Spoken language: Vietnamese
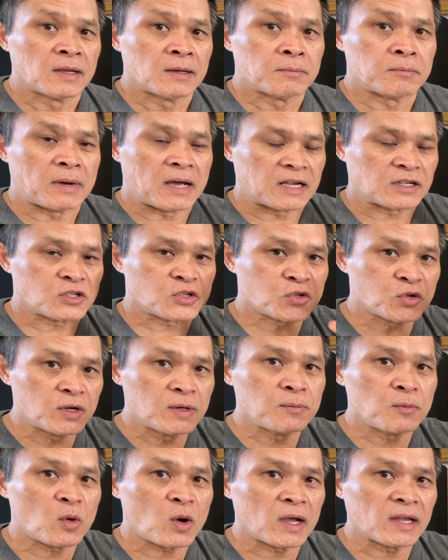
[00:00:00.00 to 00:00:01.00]
mà
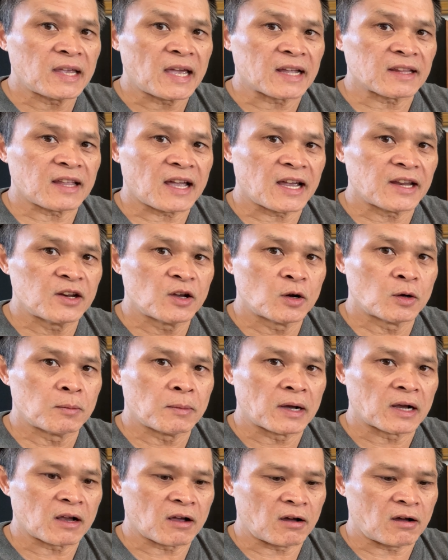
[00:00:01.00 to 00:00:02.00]
stream qua nhạc Tidal
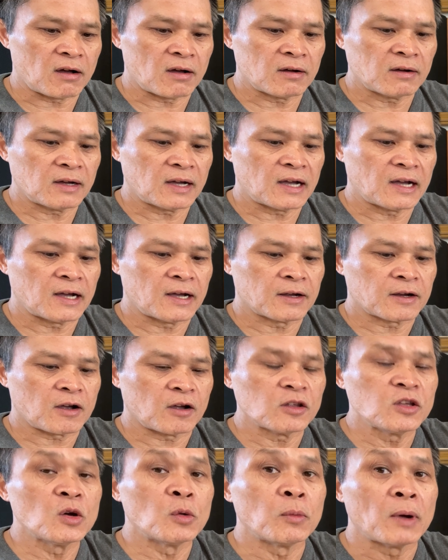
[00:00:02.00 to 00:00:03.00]
mà có à, có dùng